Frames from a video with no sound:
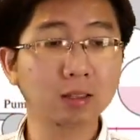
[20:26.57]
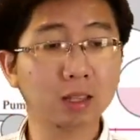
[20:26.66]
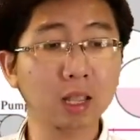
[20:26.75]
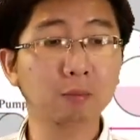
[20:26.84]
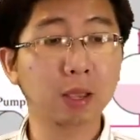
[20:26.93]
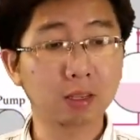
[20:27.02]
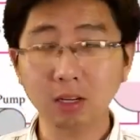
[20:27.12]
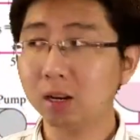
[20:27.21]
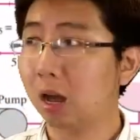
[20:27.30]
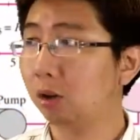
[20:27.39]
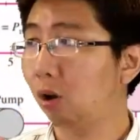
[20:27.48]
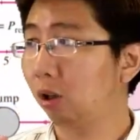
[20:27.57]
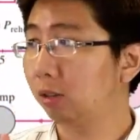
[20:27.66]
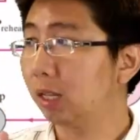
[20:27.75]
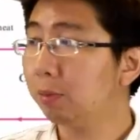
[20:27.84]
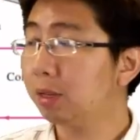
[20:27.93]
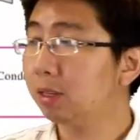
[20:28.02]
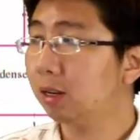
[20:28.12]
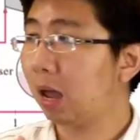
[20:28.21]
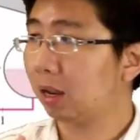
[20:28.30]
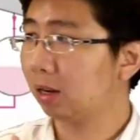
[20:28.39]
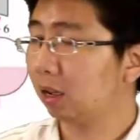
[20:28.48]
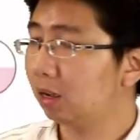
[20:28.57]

เส้นเพเชอร์หลักก่อน เส้นเพเชอร์หลักเนี่ย